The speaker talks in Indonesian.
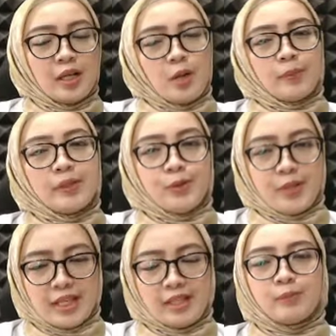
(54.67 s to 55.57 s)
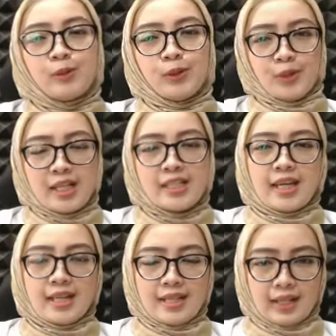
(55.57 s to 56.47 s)
penuhi kebutuhan
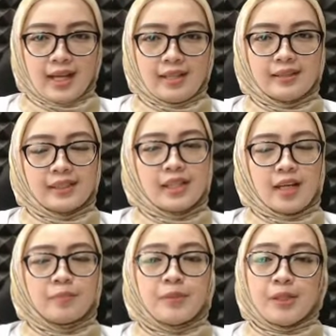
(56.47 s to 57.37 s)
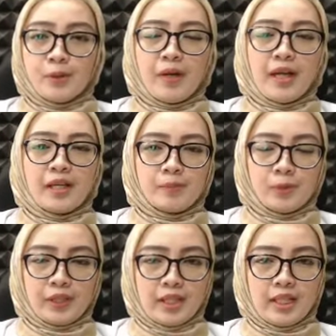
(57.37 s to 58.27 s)
cairan dengan minum air
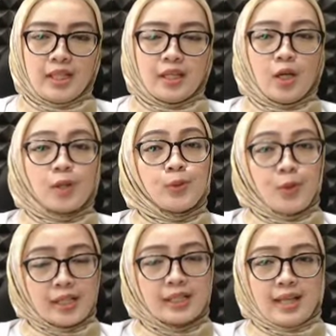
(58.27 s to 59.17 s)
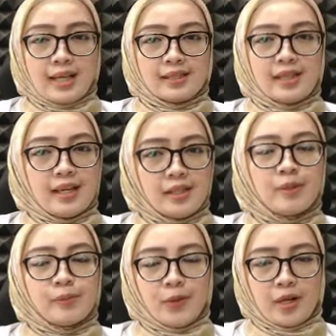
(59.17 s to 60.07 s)
putih 2 gelas saat
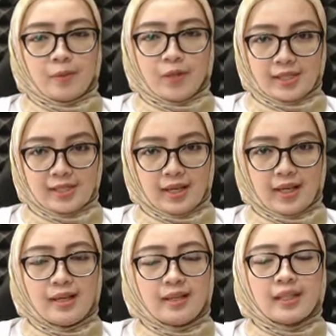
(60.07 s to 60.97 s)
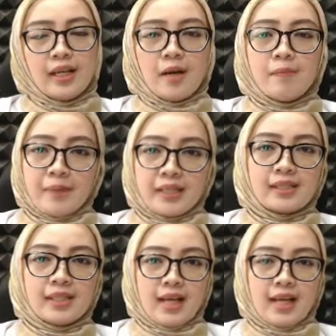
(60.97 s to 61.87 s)
berbuka puasa, 4
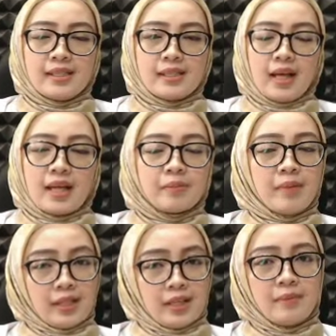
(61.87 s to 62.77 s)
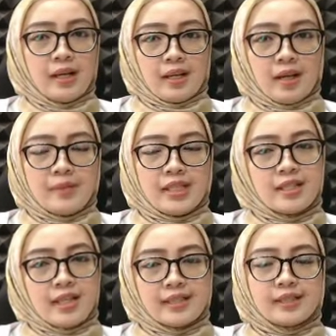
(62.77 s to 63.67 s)
gelas saat makan malam
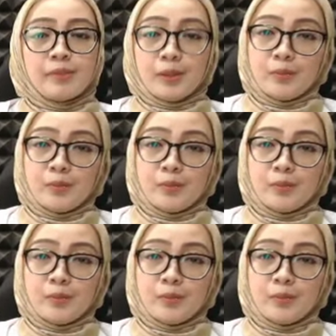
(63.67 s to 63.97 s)
hingga sebelum